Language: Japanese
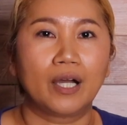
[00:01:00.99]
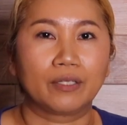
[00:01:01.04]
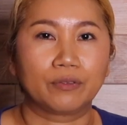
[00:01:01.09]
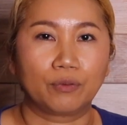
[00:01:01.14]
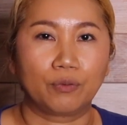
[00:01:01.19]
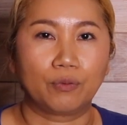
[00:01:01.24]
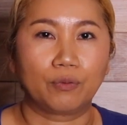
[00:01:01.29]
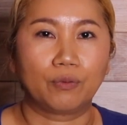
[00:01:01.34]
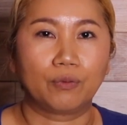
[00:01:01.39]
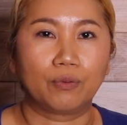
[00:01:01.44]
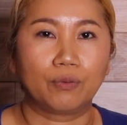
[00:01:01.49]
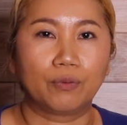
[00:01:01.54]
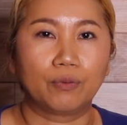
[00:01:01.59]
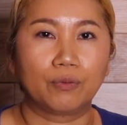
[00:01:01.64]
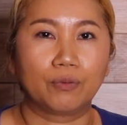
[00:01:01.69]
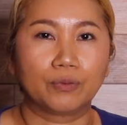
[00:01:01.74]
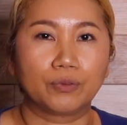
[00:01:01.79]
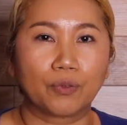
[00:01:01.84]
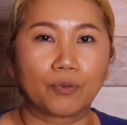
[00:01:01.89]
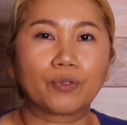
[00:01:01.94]
あの
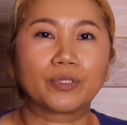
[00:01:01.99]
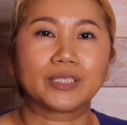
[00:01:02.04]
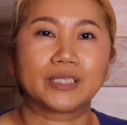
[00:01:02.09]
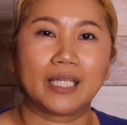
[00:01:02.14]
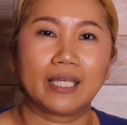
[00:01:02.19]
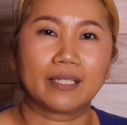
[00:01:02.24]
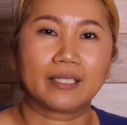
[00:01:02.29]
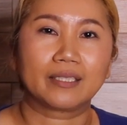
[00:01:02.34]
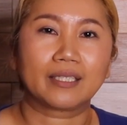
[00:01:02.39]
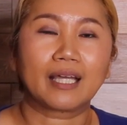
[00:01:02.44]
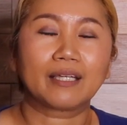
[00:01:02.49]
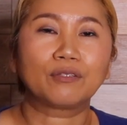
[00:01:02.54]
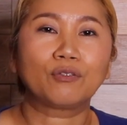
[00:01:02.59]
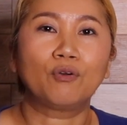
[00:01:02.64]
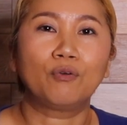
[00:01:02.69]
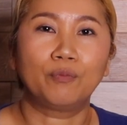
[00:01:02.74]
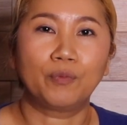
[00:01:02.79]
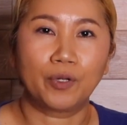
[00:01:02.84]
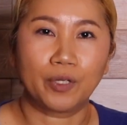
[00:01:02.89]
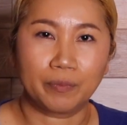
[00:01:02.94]
残していきたい
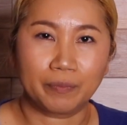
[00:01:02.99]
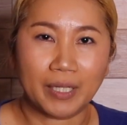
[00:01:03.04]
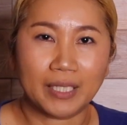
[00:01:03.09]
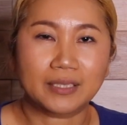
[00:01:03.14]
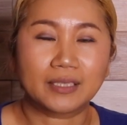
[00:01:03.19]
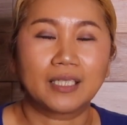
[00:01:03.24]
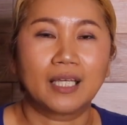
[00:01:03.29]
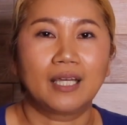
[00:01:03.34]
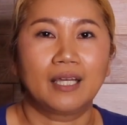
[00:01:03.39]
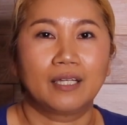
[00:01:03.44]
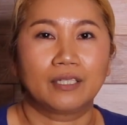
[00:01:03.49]
と思います。